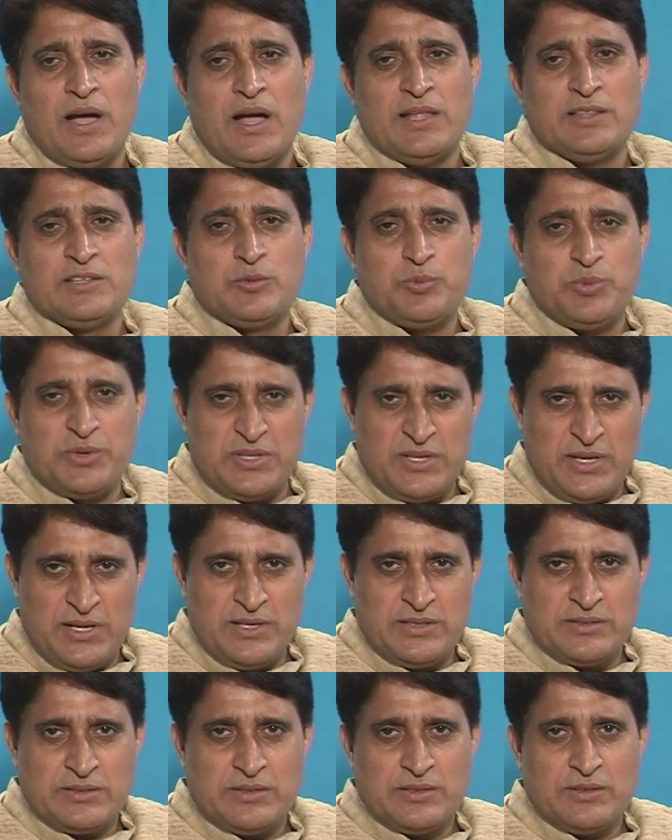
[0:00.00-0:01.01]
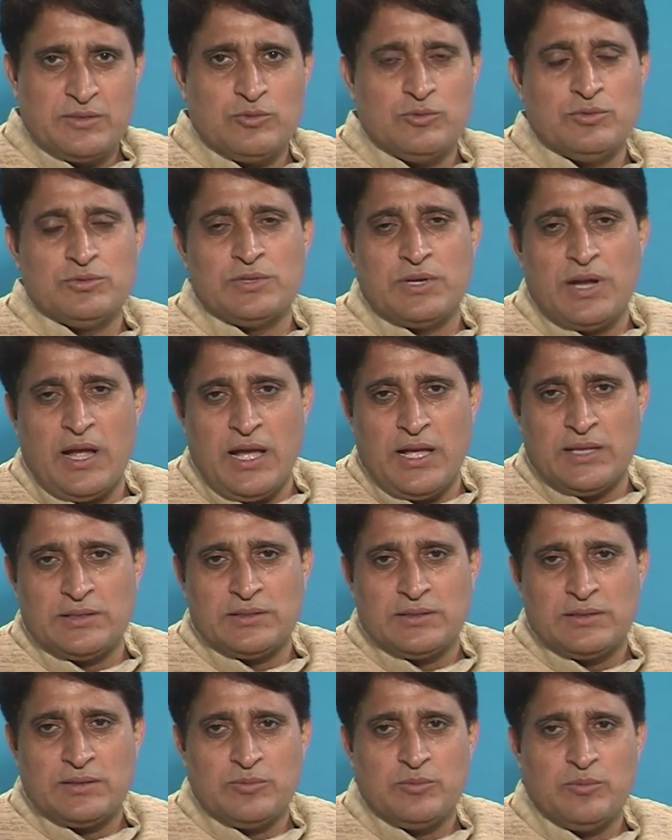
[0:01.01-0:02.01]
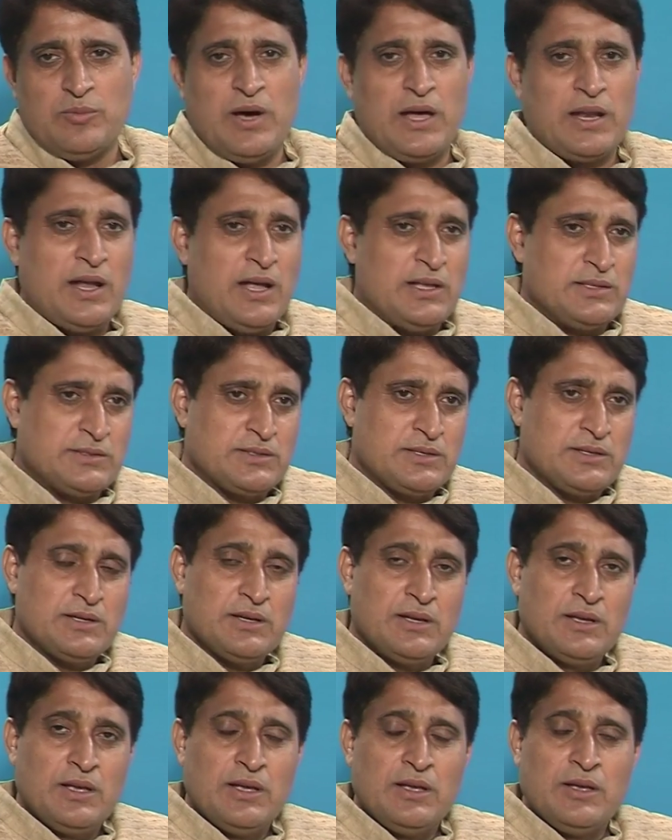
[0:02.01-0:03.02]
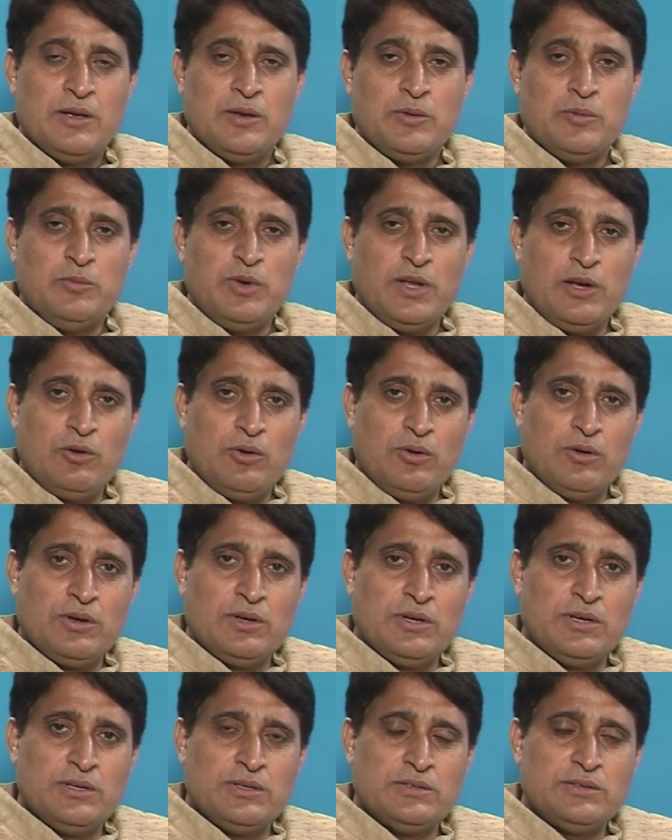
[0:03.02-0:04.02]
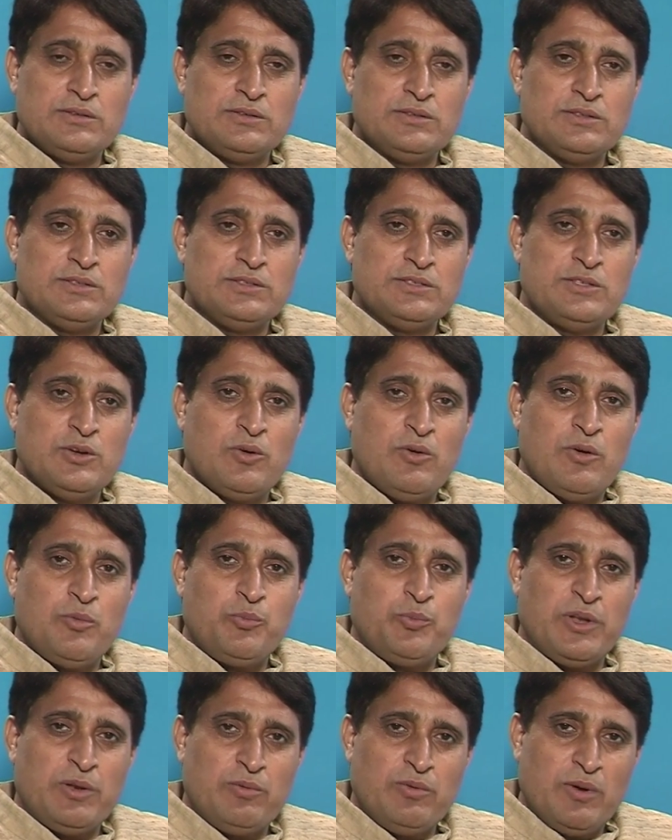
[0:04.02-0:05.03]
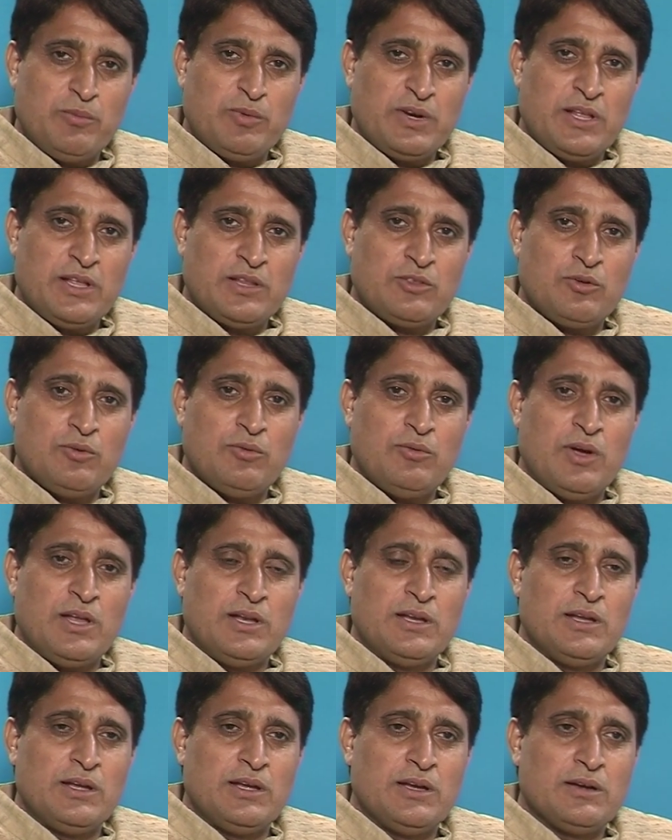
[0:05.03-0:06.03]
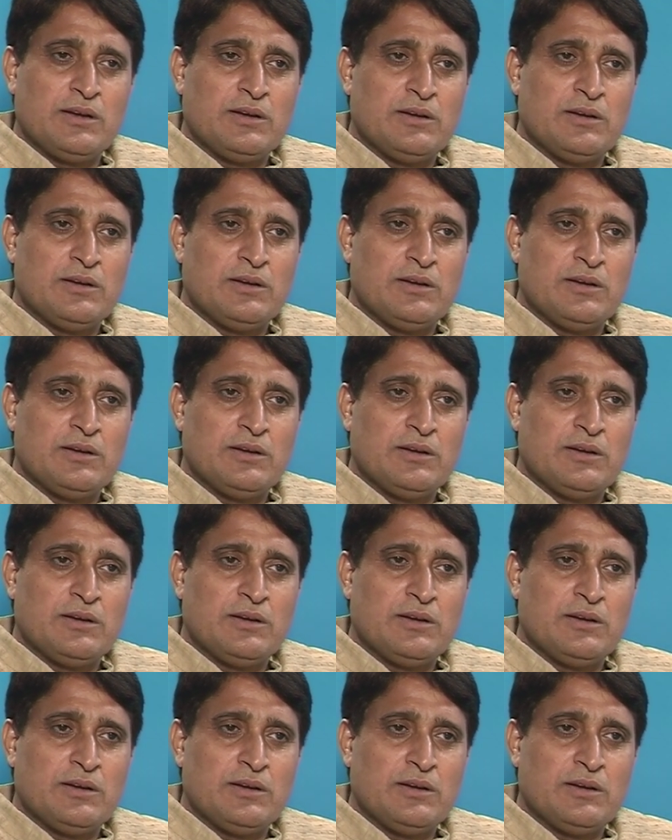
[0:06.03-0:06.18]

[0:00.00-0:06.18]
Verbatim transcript: आंध्र प्रदेश गुजरात महाराष्ट्र वे लोग जो फिल्म बने तो वहाँ ने